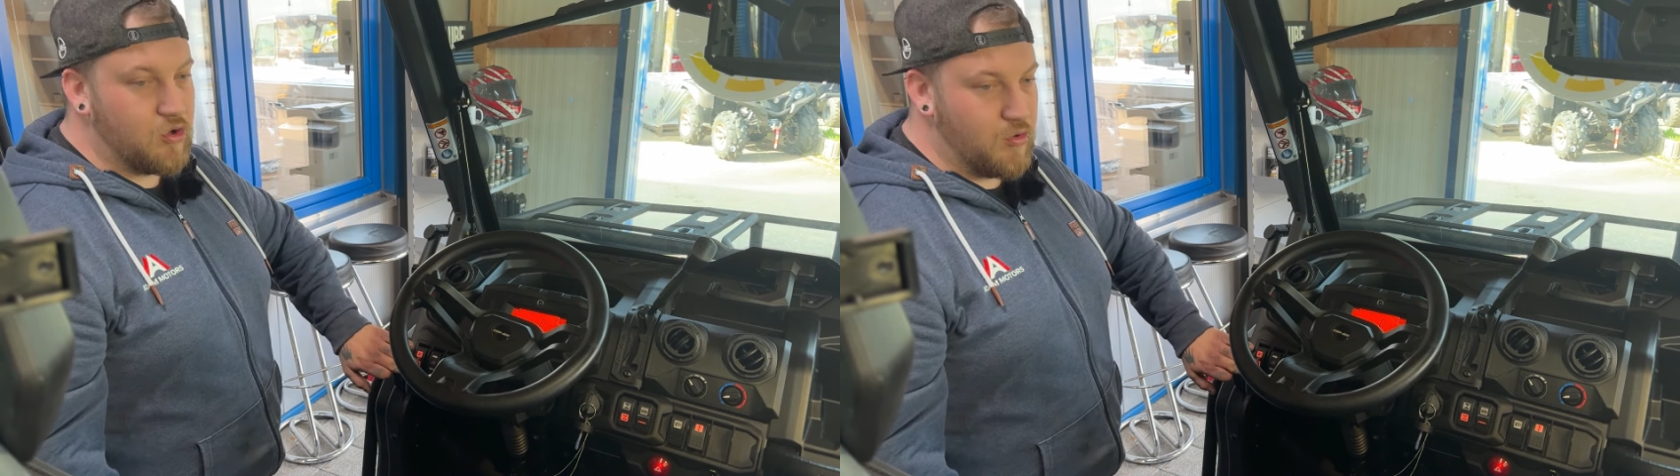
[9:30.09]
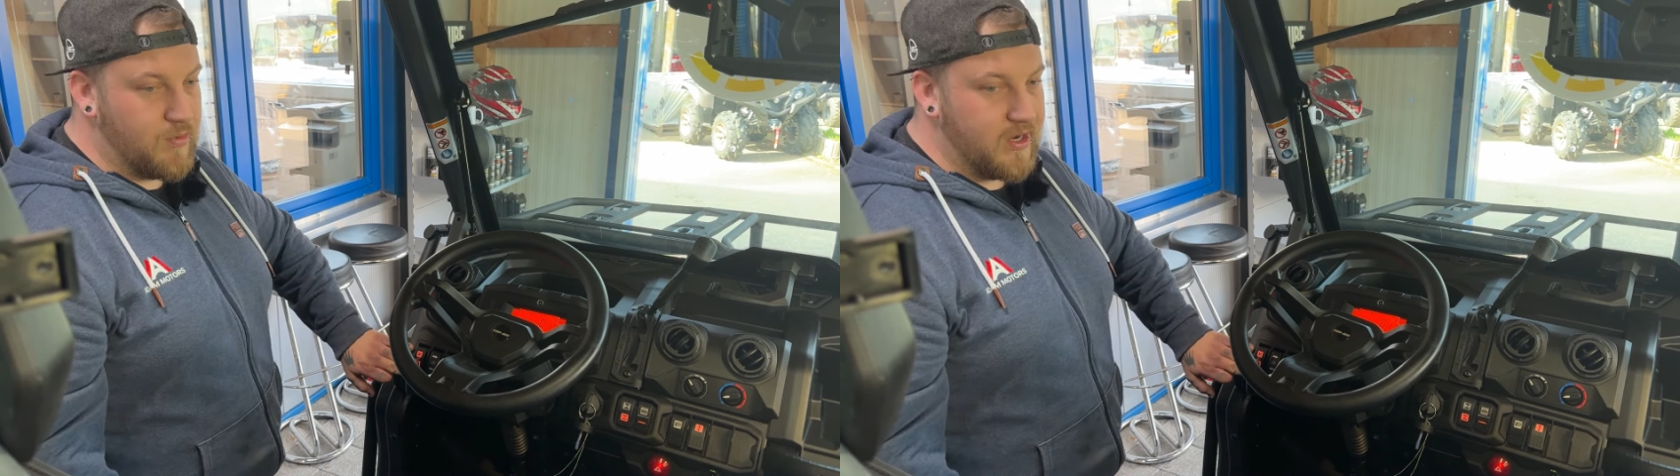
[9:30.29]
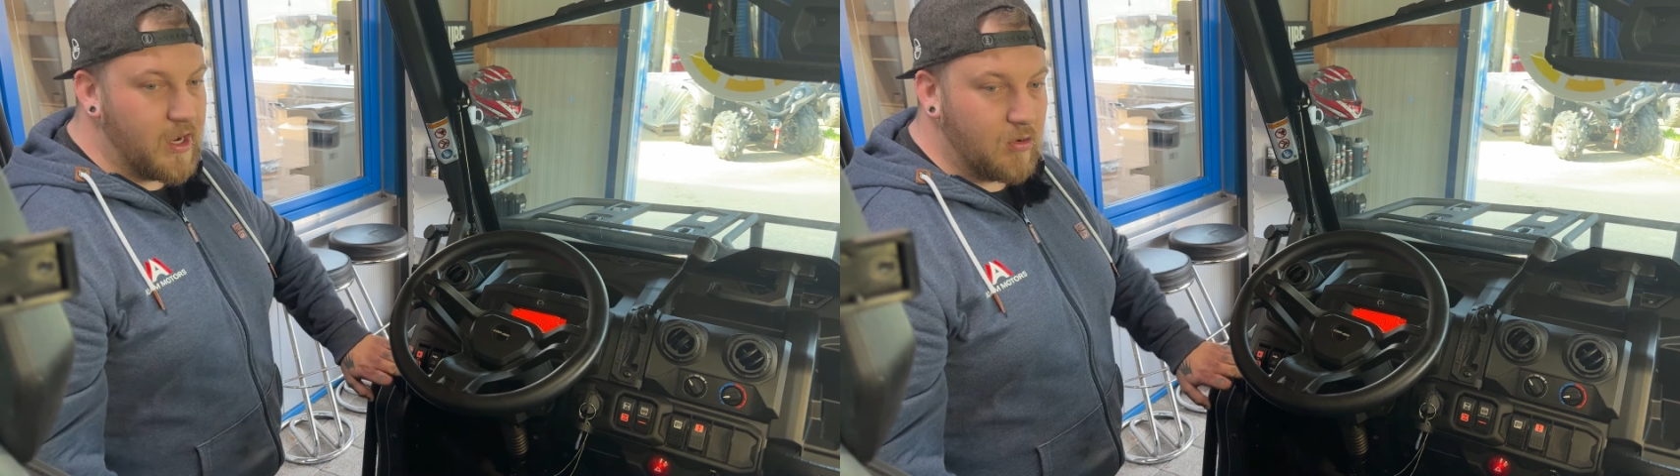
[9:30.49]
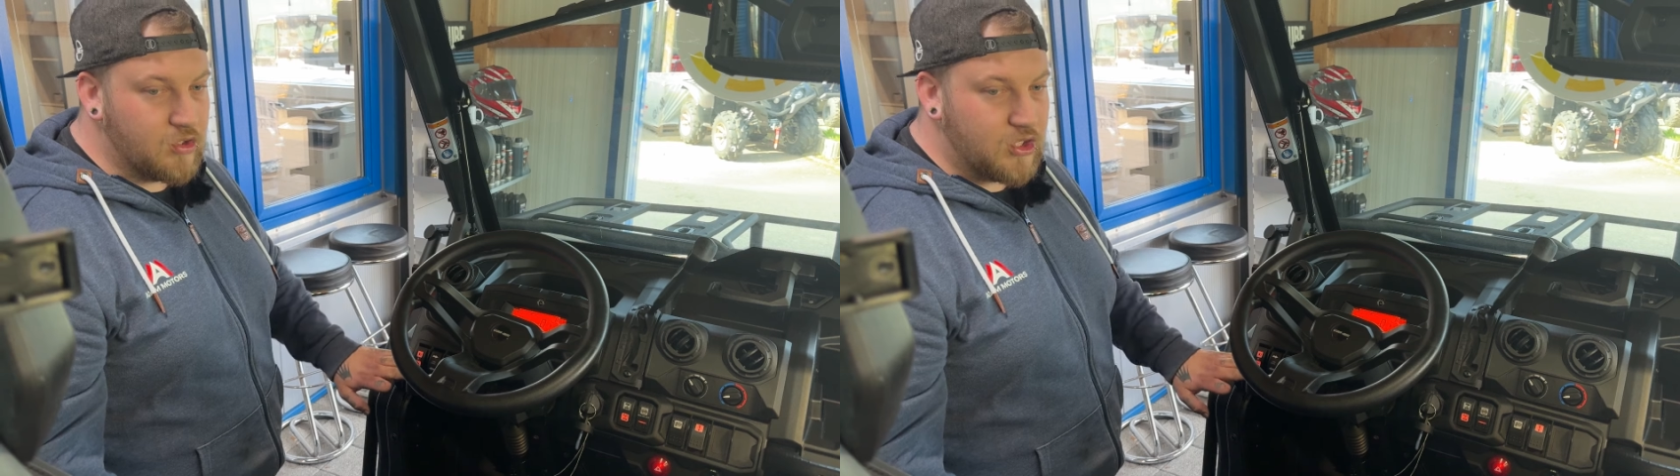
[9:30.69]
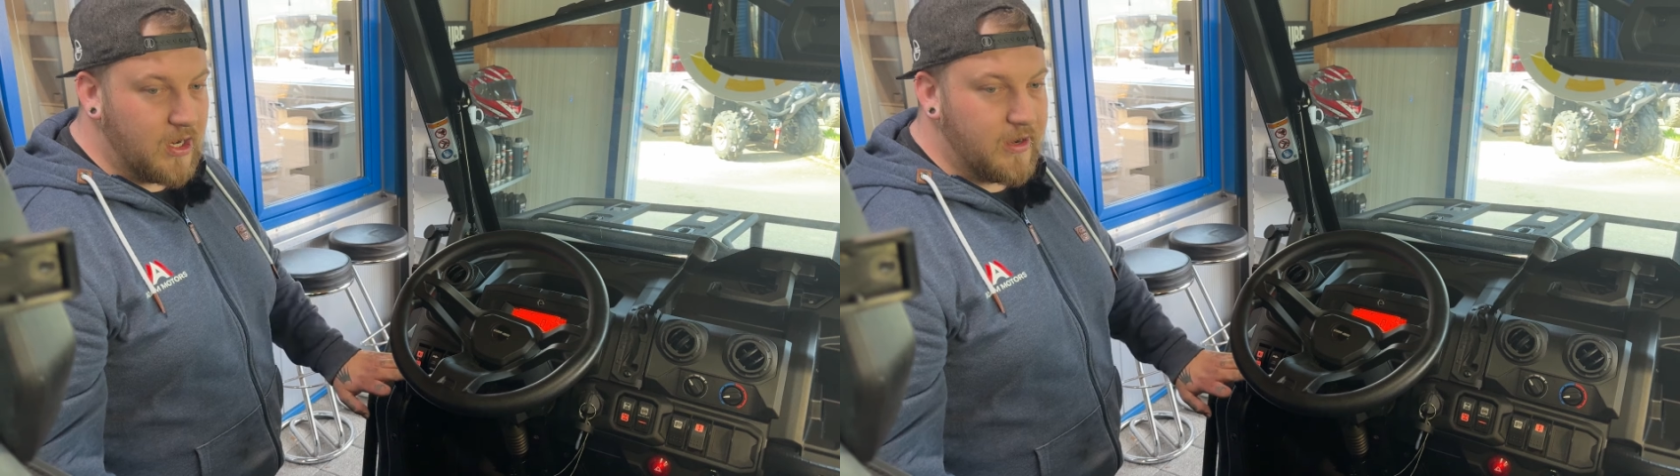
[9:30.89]
komplett
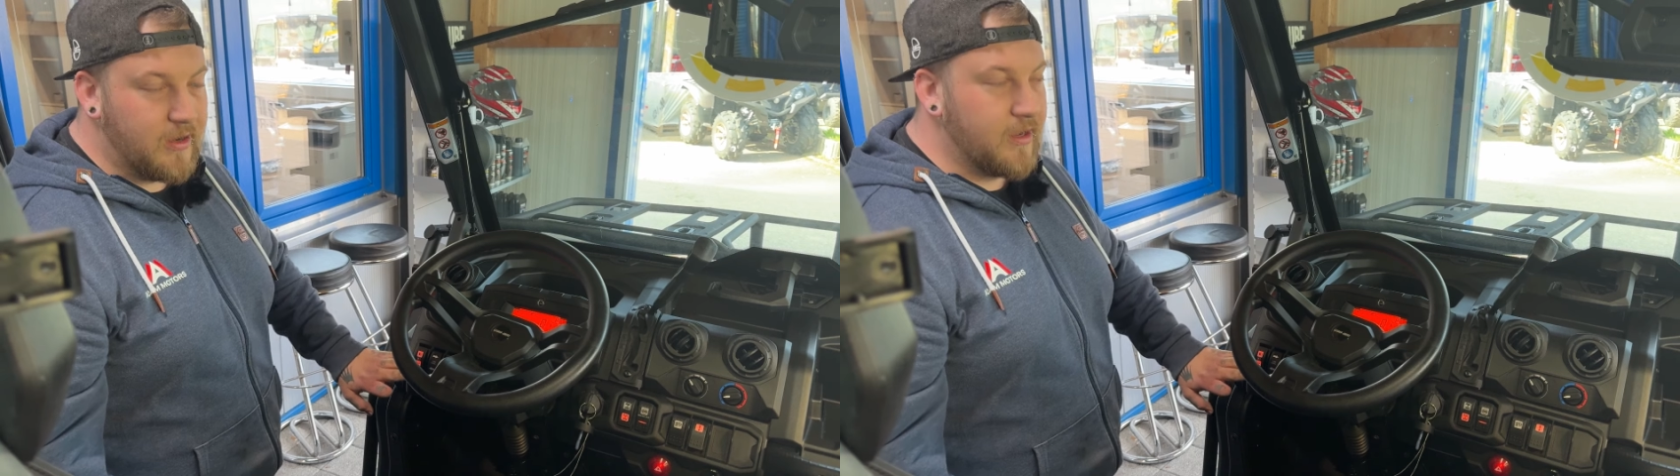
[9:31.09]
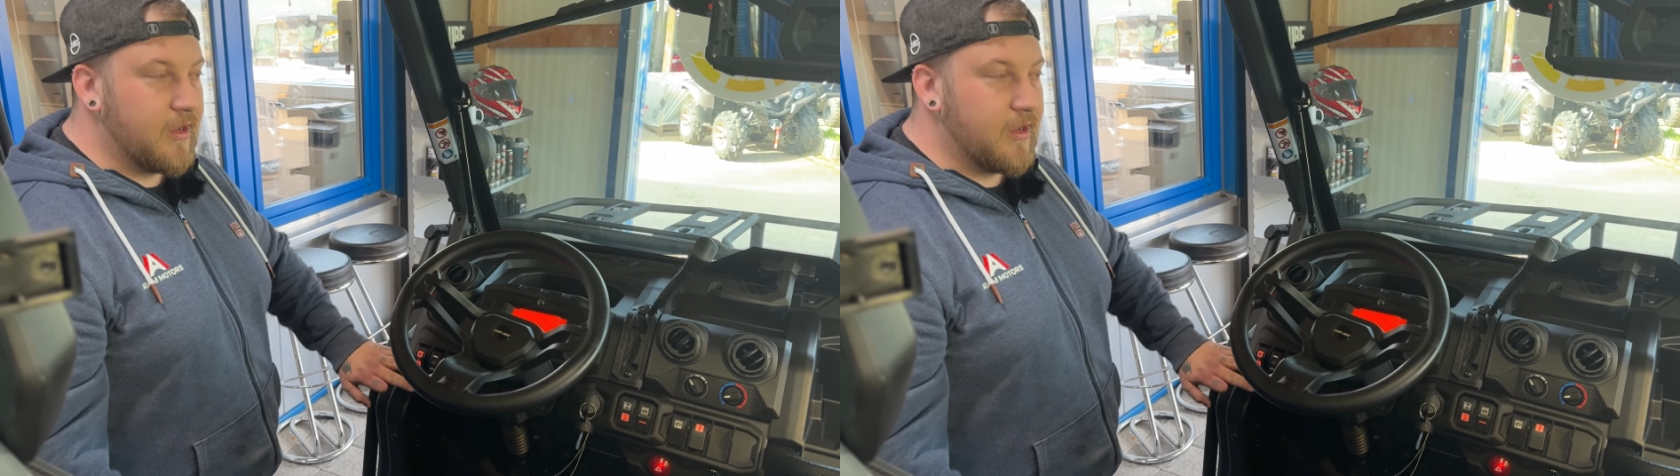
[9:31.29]
ausschalten.